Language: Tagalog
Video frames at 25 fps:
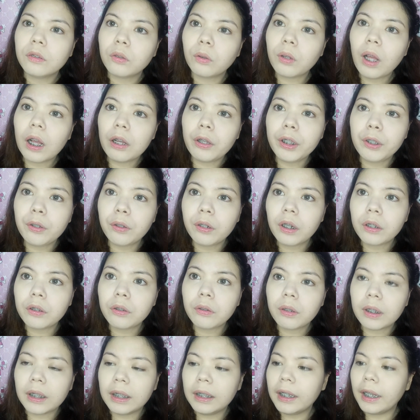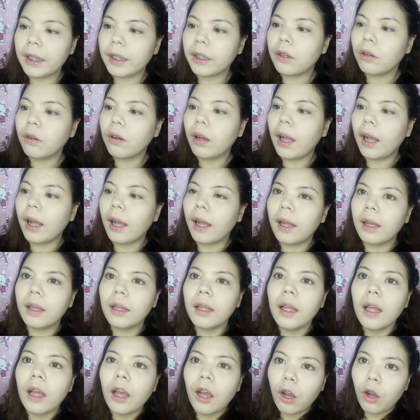So, gagawin ko lang yung kilay ko, ha?
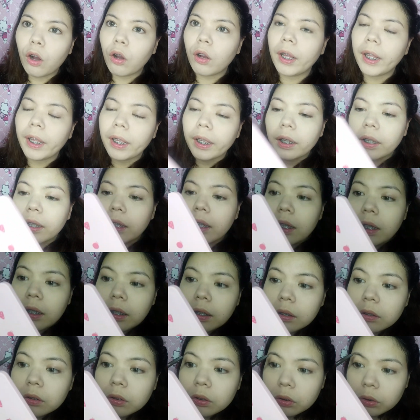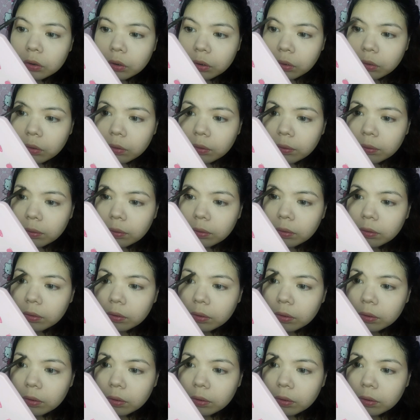Okay. So,